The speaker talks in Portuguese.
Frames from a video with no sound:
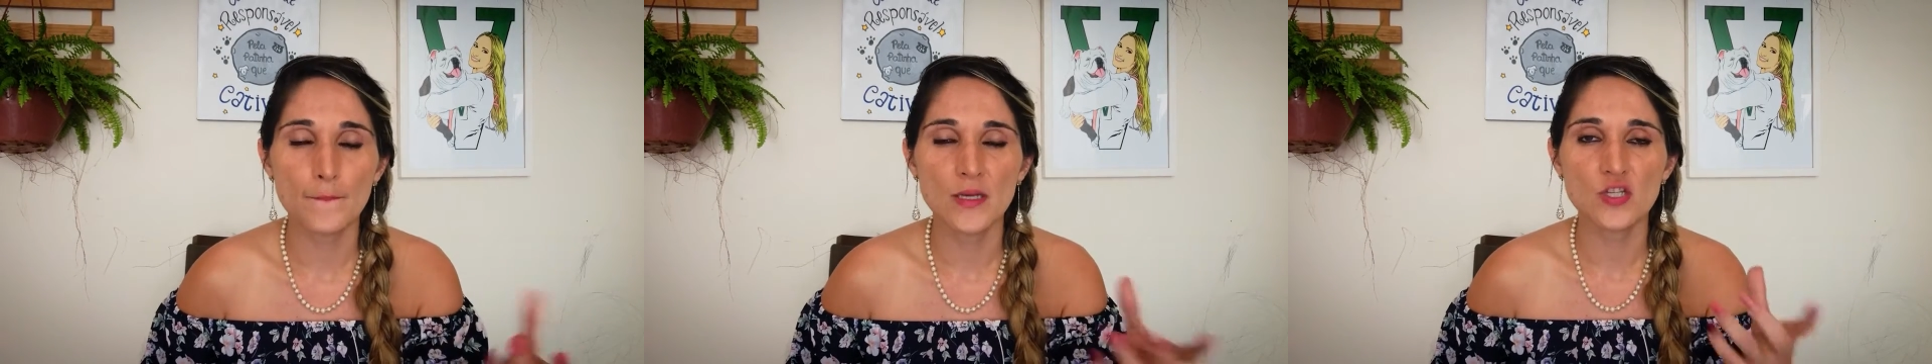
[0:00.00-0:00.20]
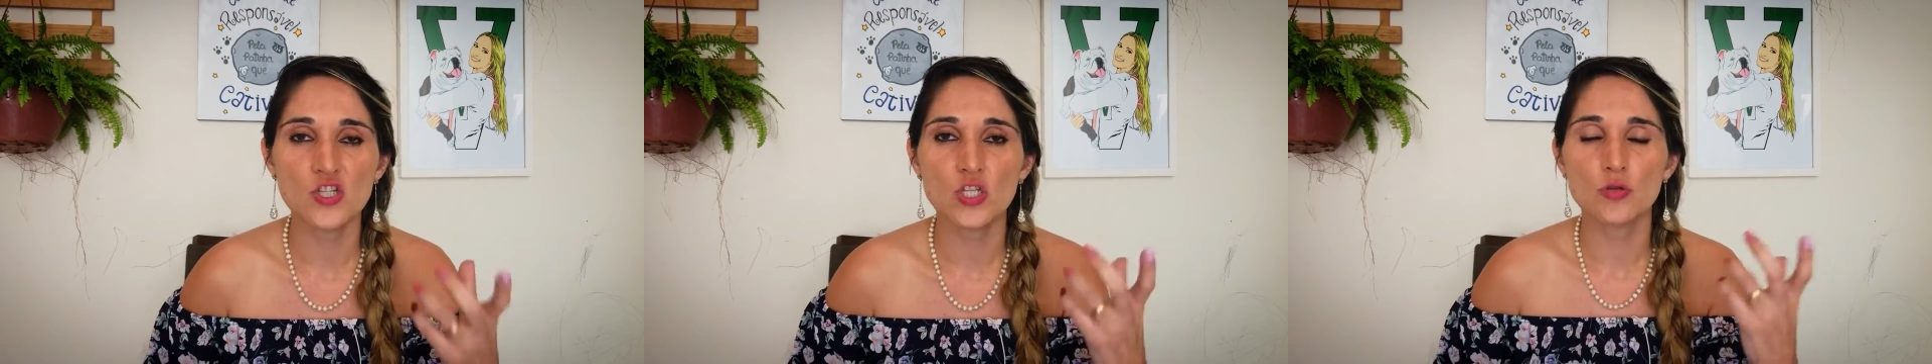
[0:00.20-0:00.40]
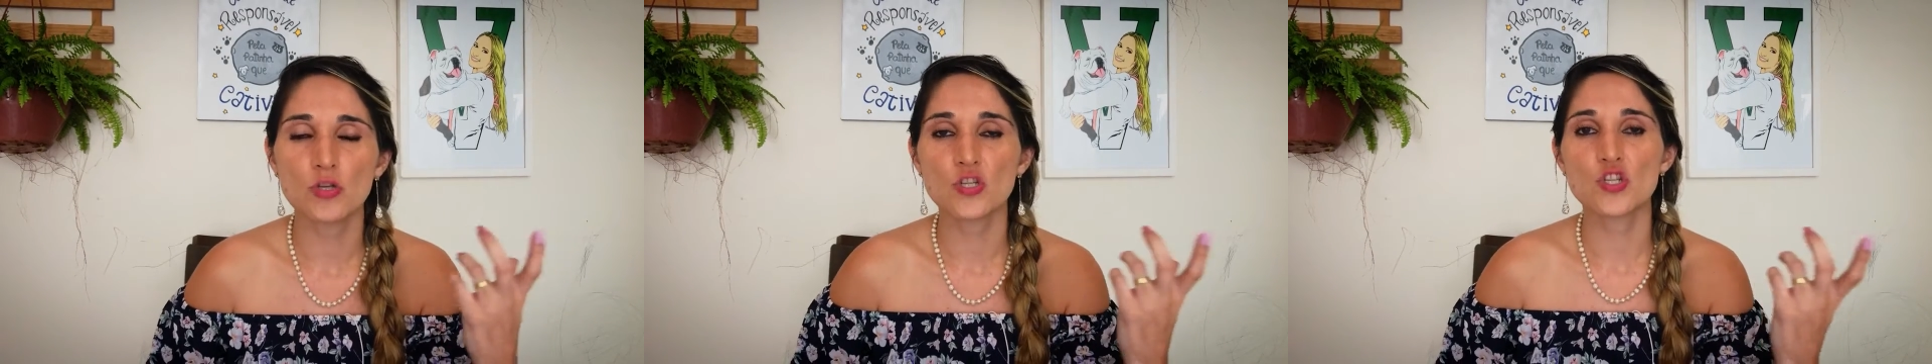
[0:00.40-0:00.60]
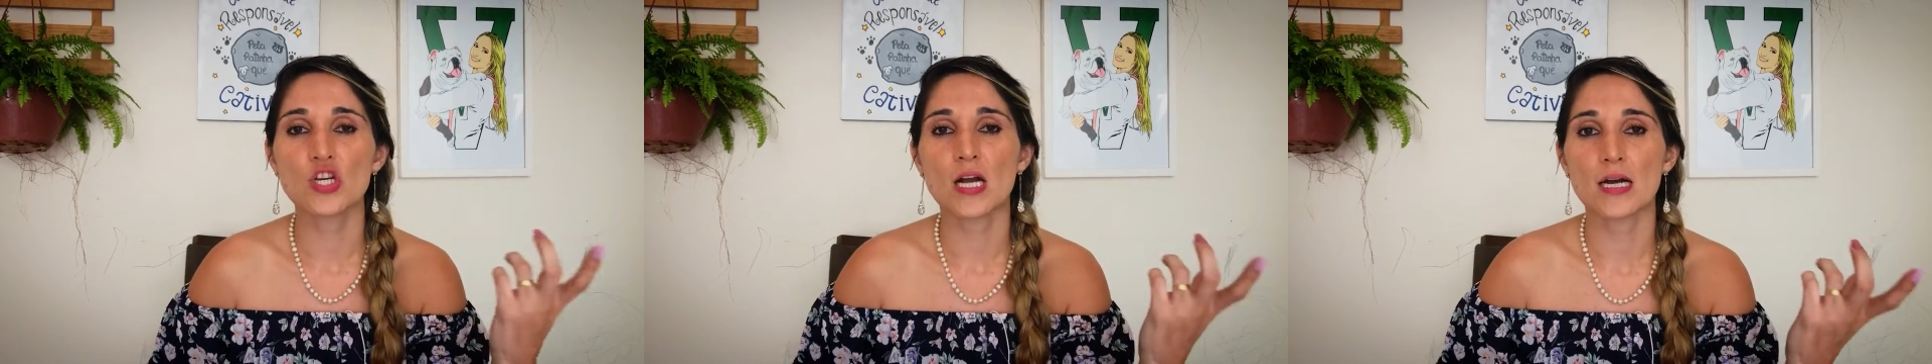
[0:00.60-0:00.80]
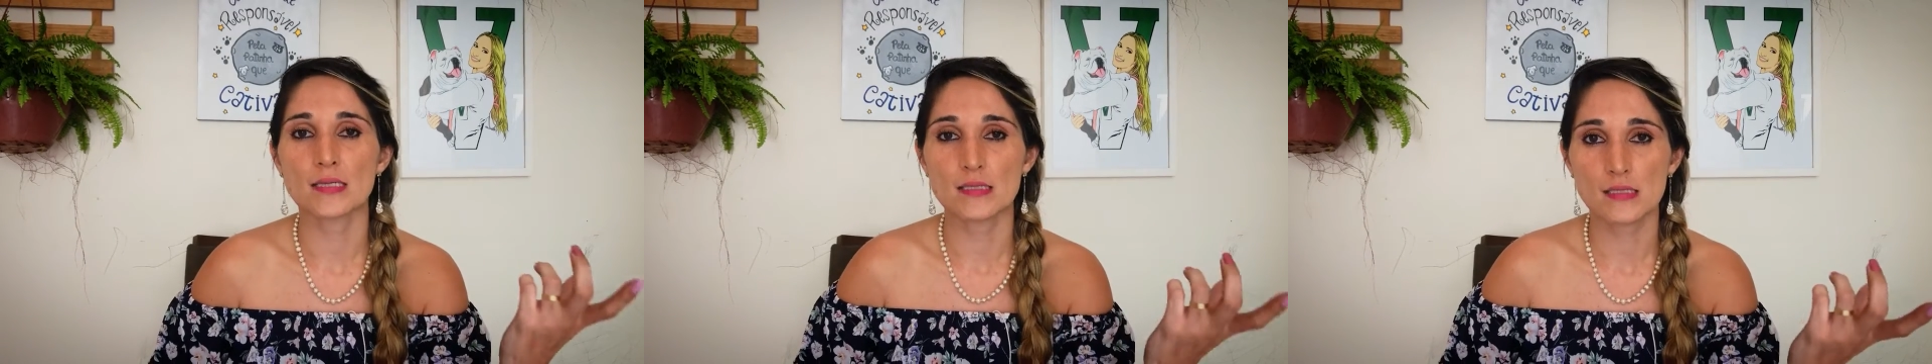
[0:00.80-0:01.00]
pedindo
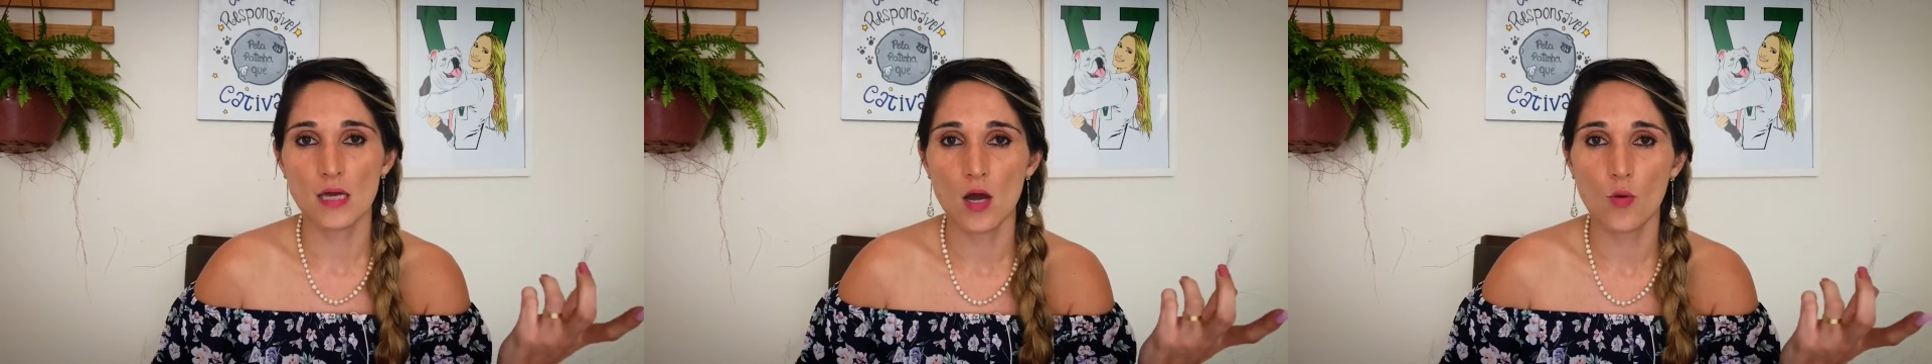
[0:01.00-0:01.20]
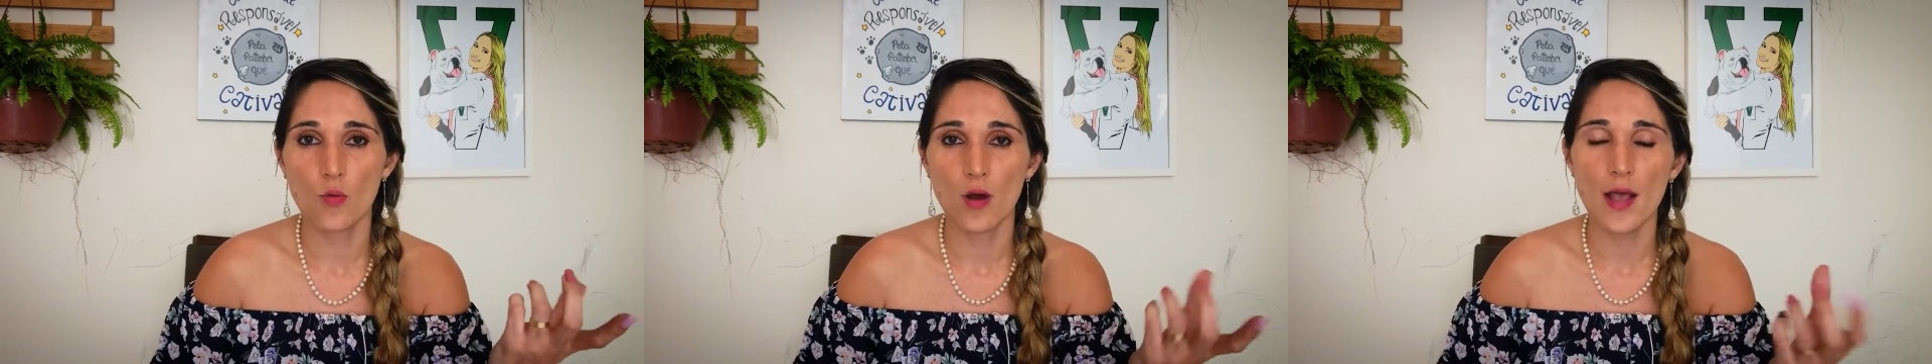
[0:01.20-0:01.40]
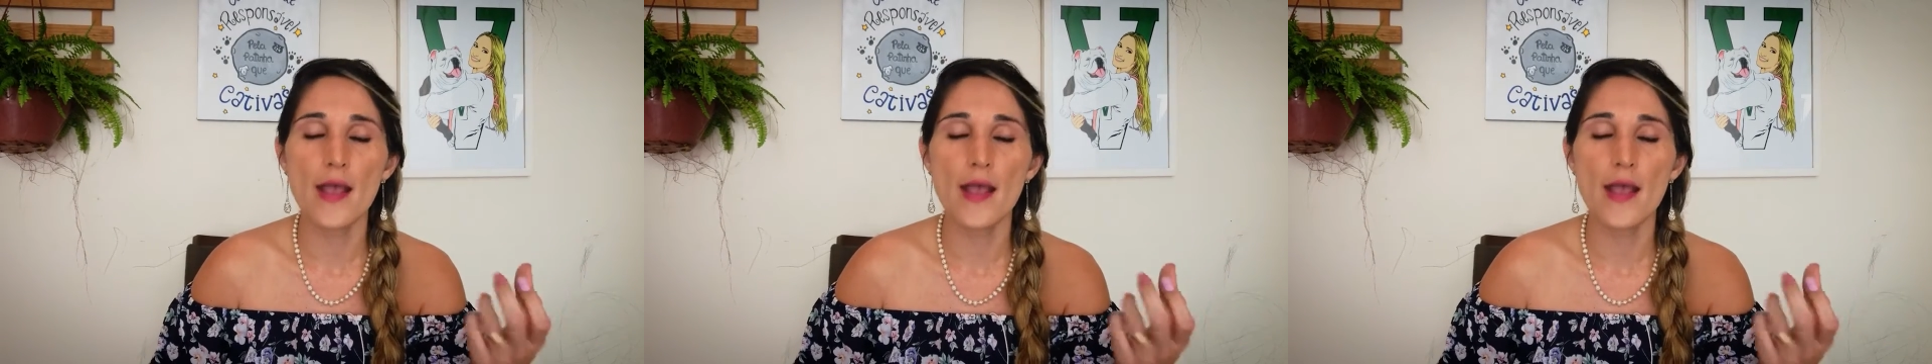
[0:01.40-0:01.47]
indicação